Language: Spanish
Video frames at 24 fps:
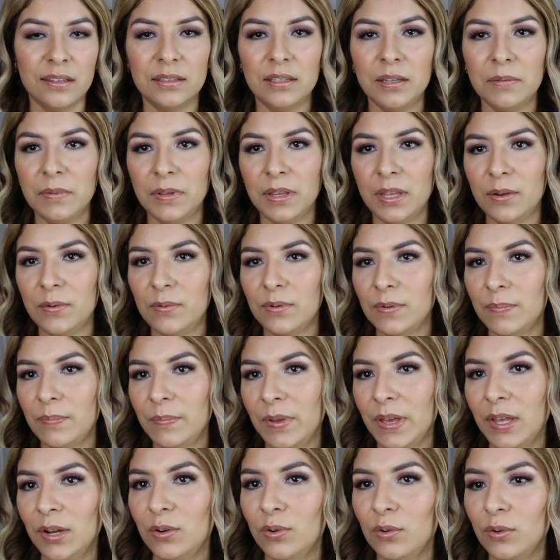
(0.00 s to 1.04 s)
este video,
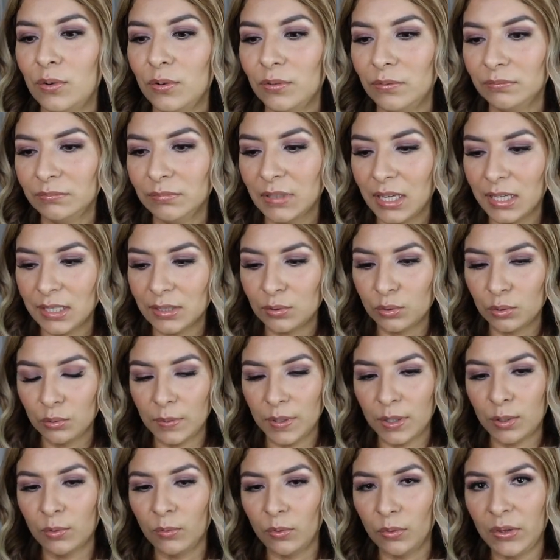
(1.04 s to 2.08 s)
pero
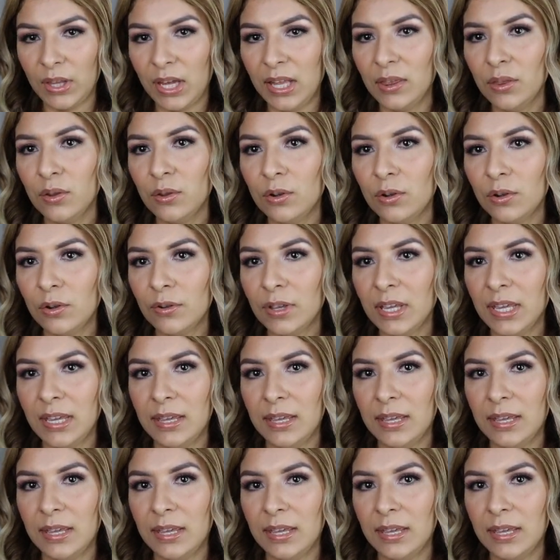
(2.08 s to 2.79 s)
estuve juntando